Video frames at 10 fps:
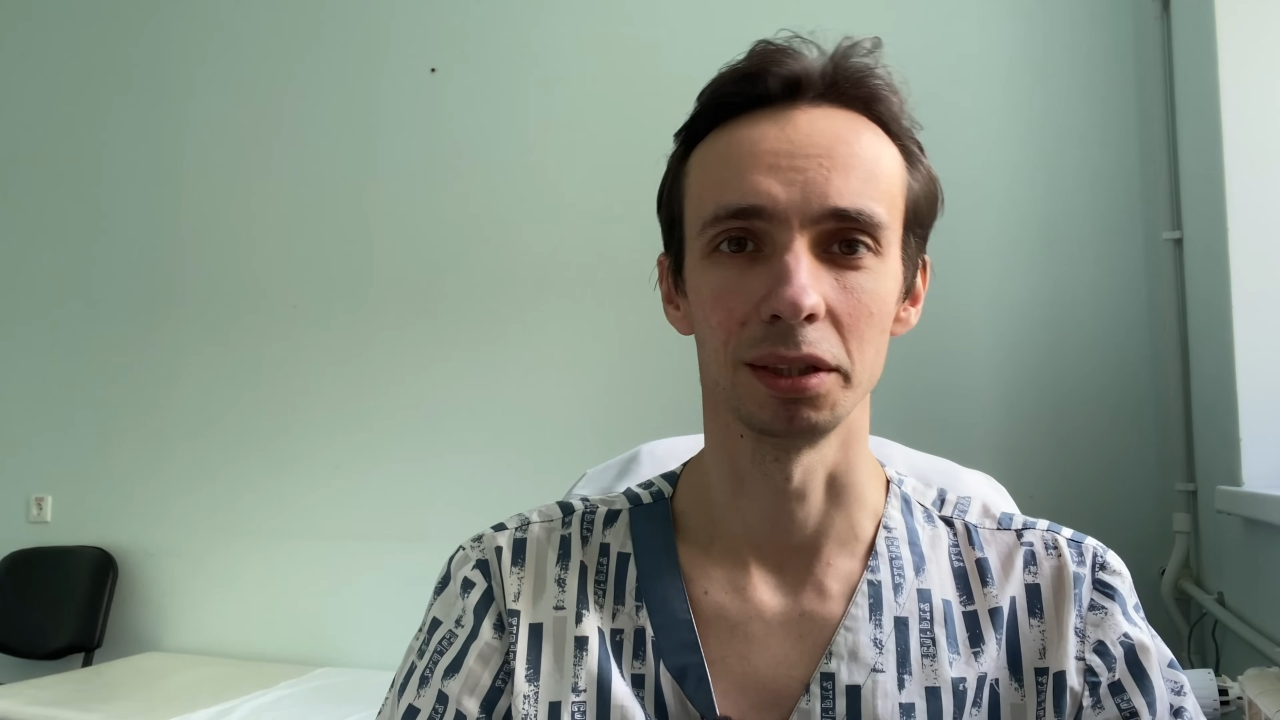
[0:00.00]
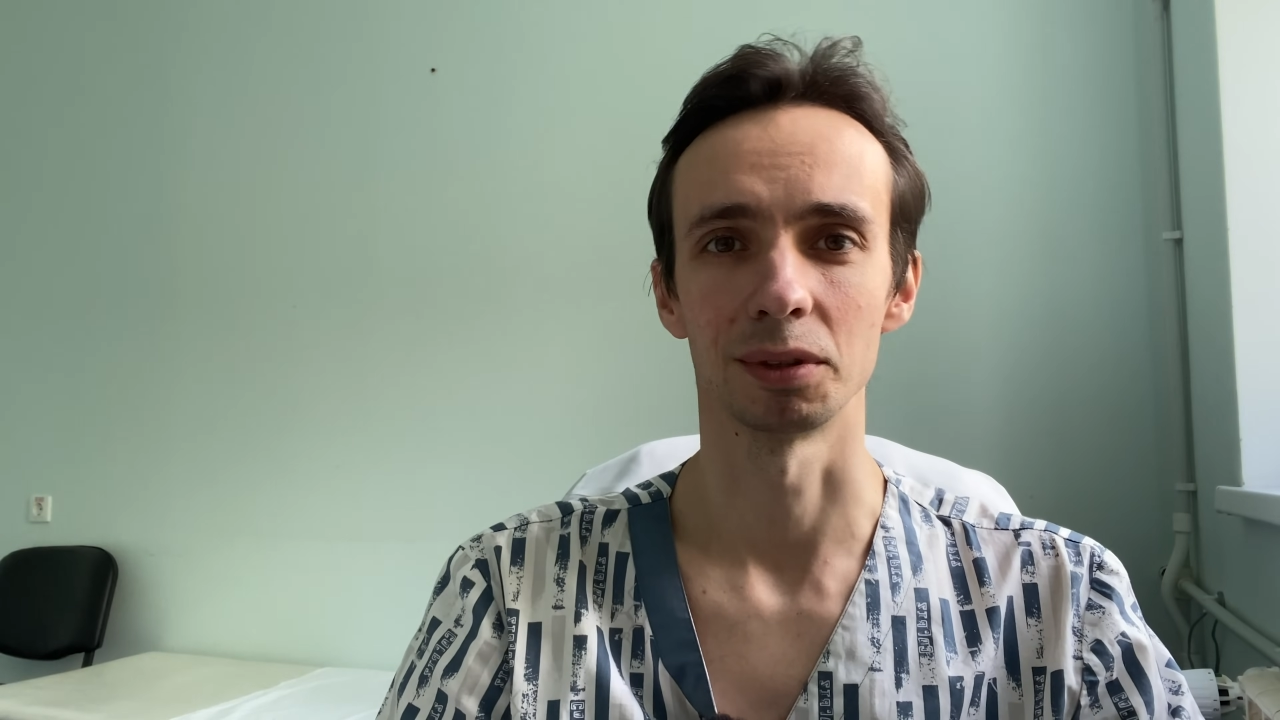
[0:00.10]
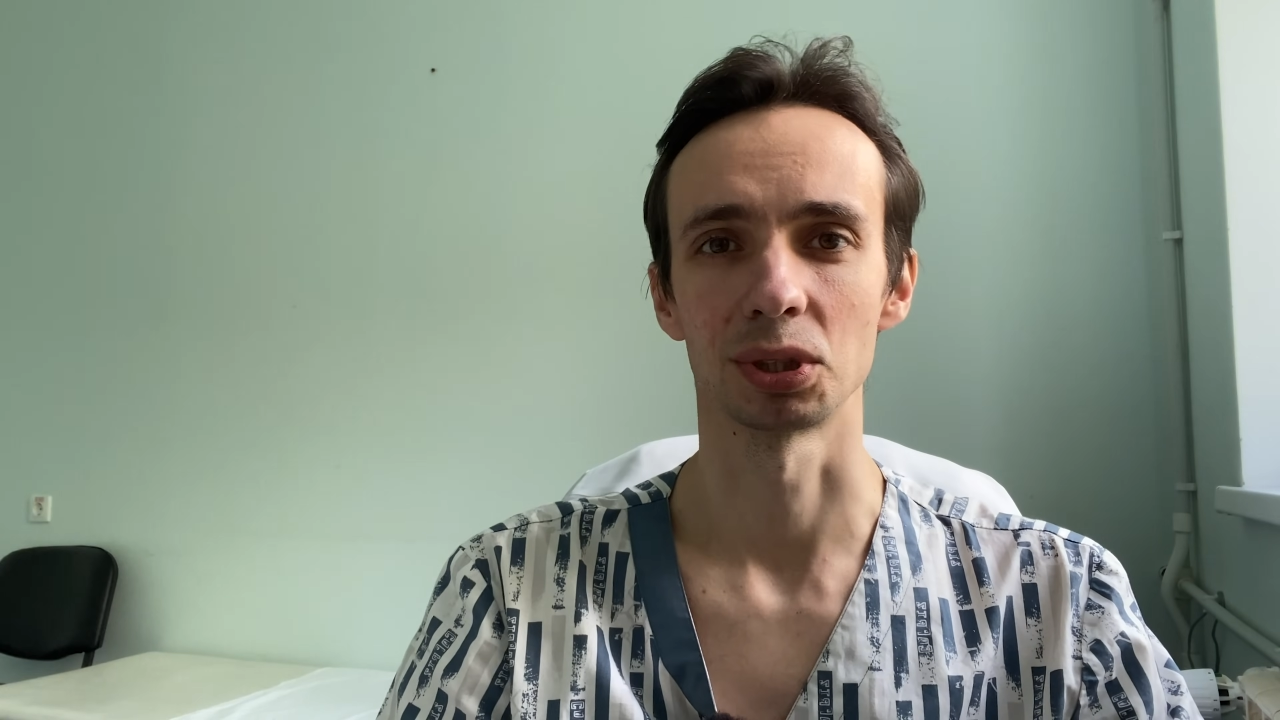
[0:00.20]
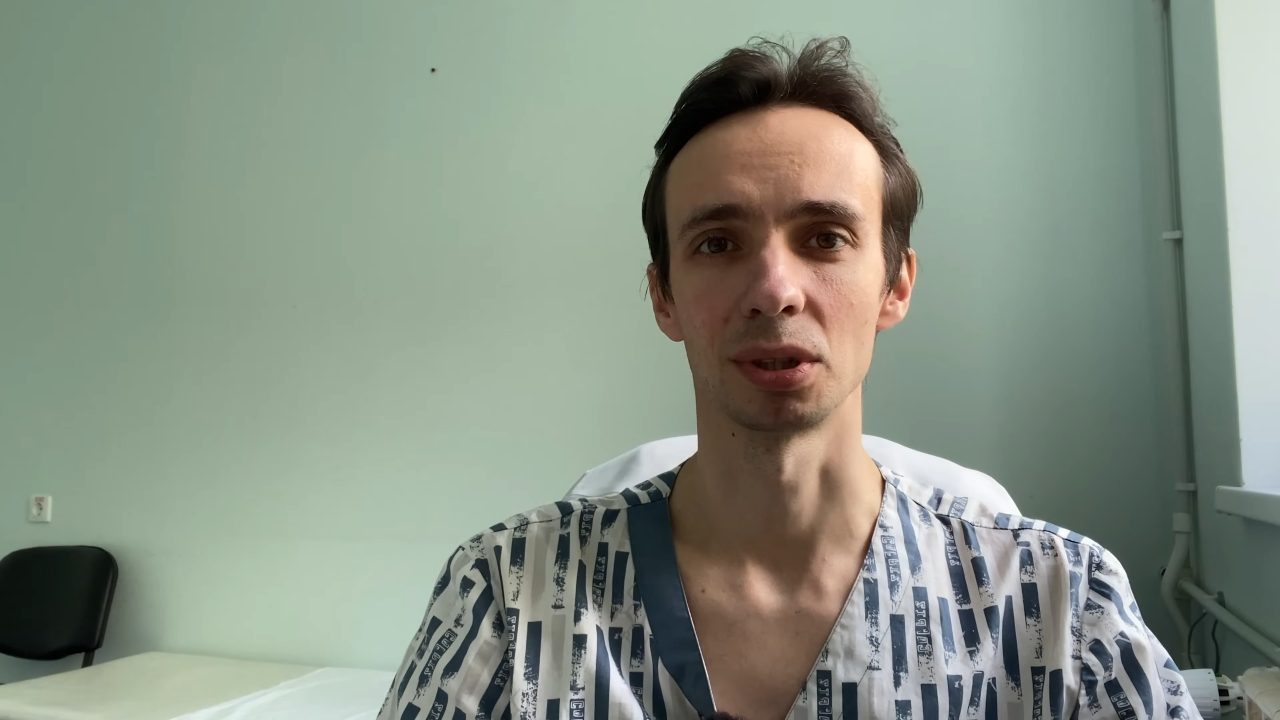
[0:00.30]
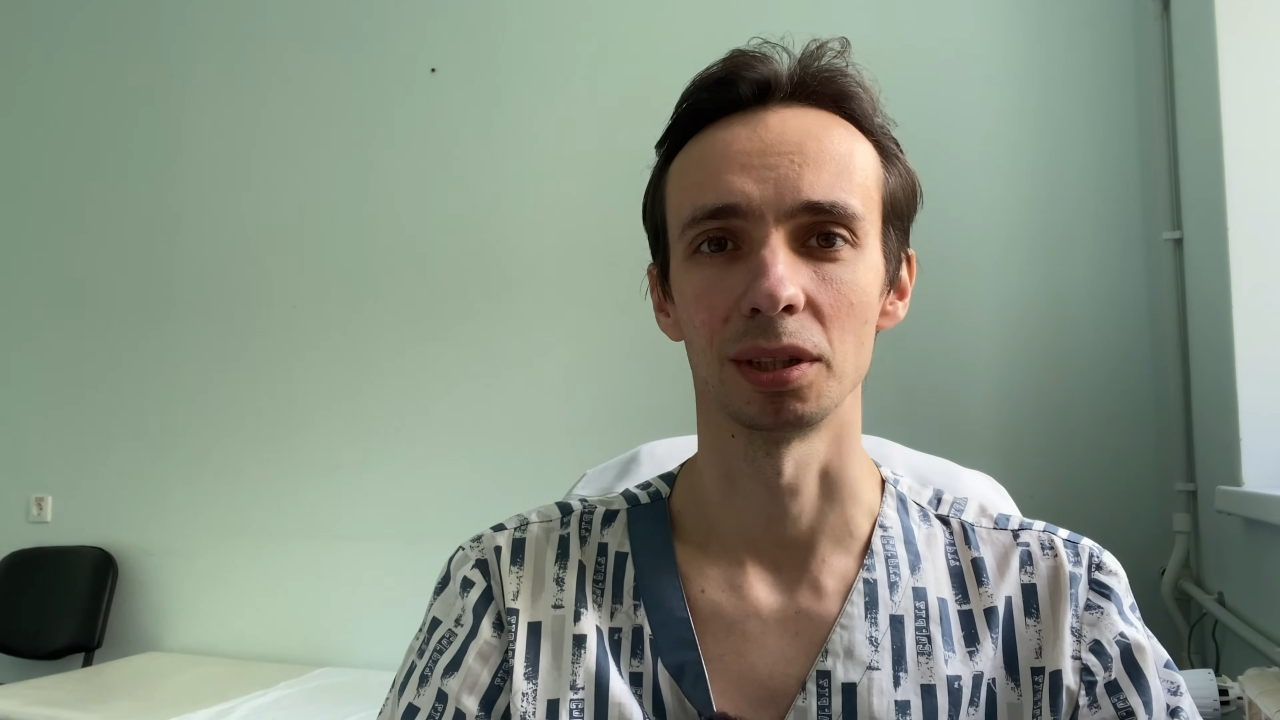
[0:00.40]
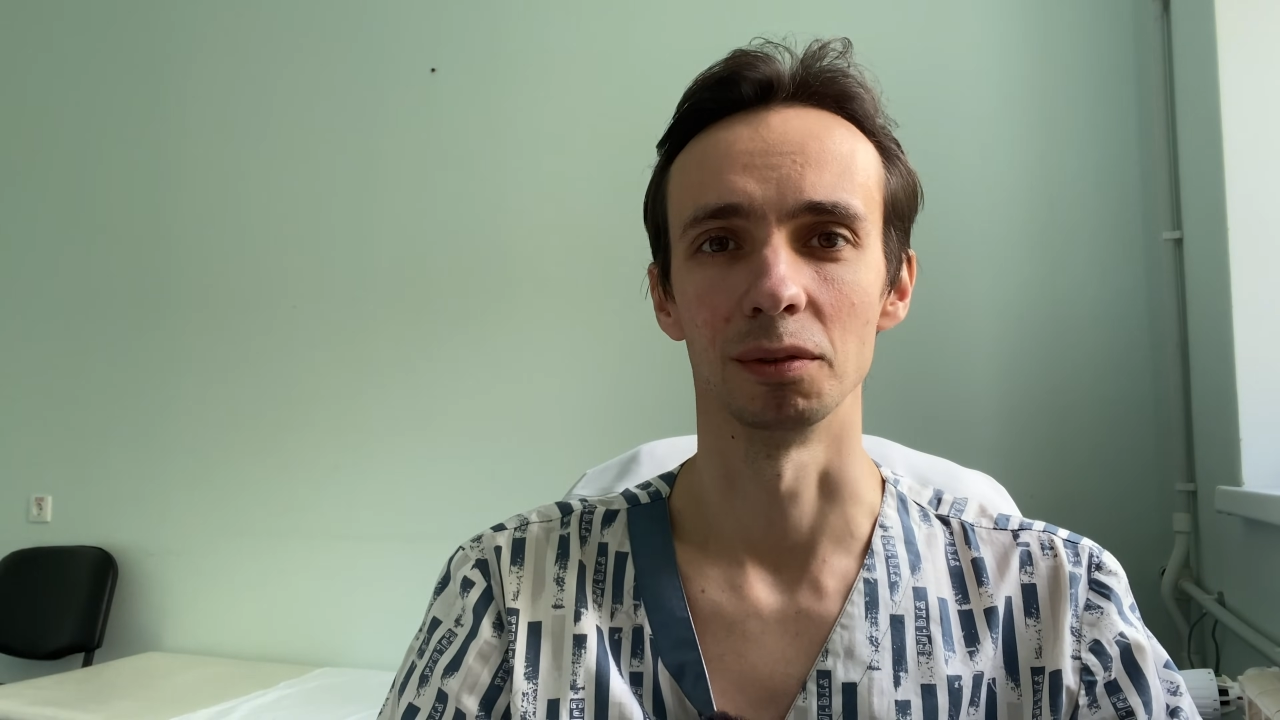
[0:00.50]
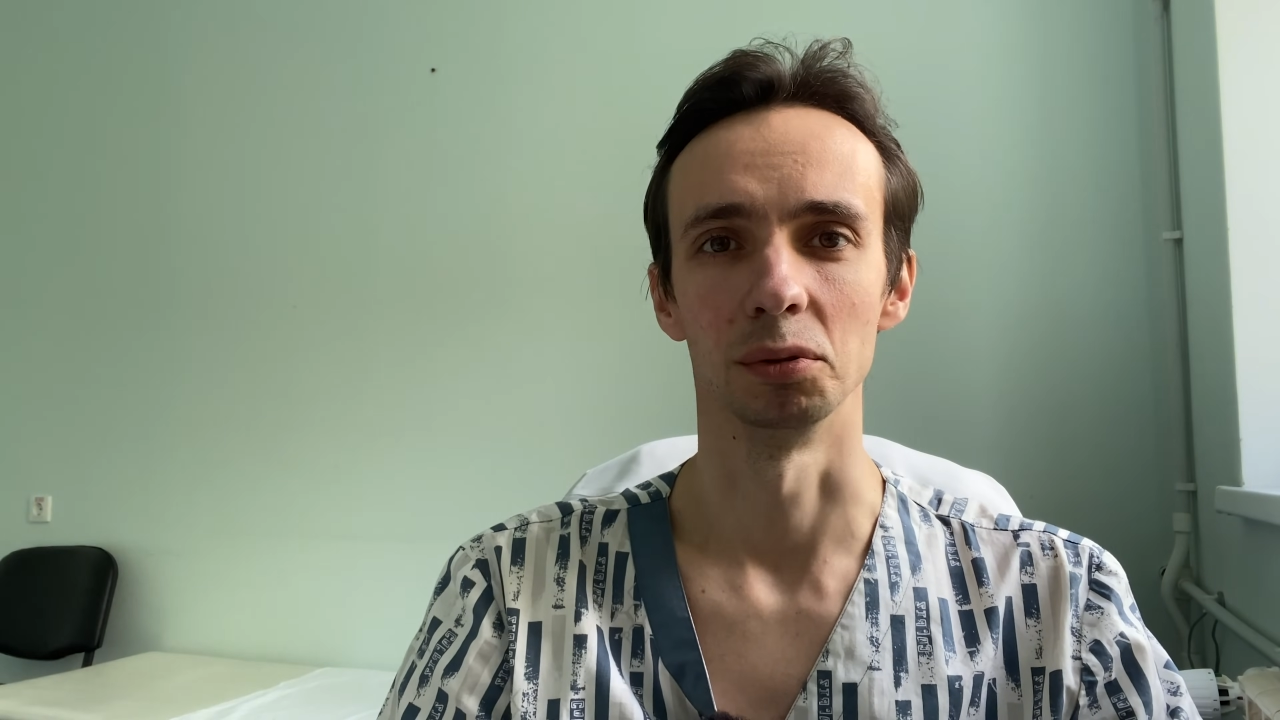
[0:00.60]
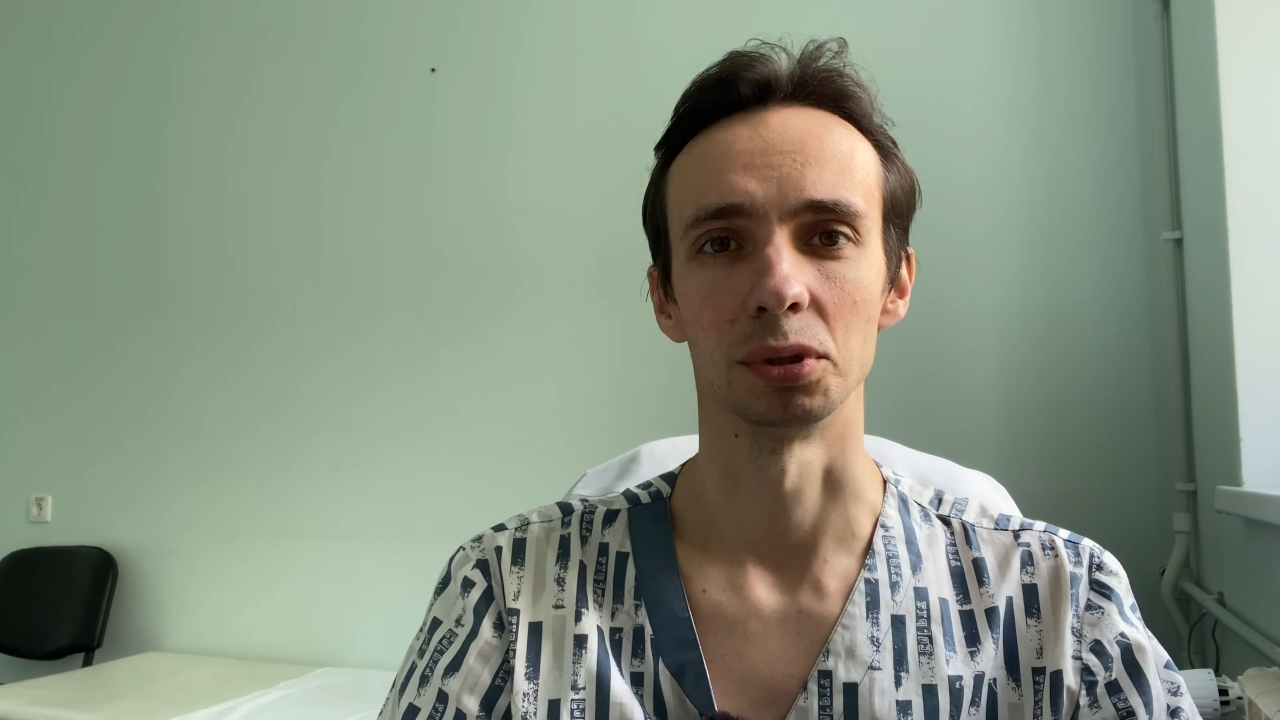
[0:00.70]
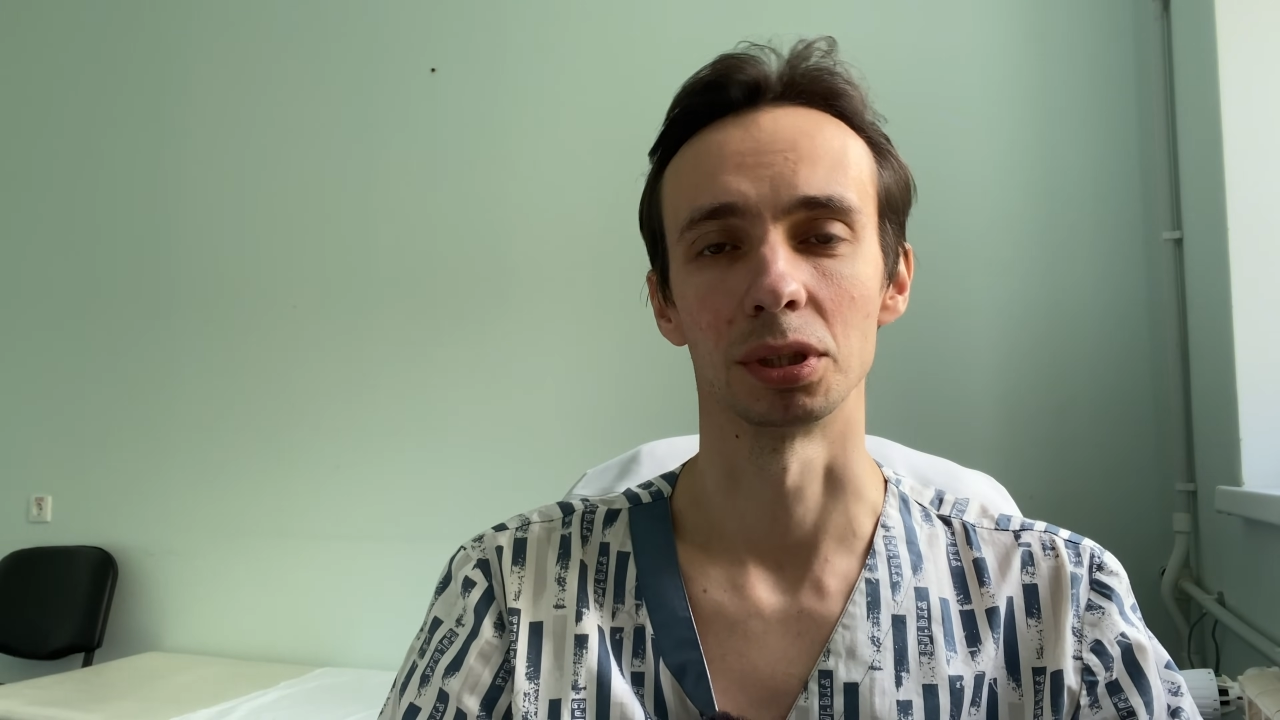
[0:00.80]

не восстанавливаются.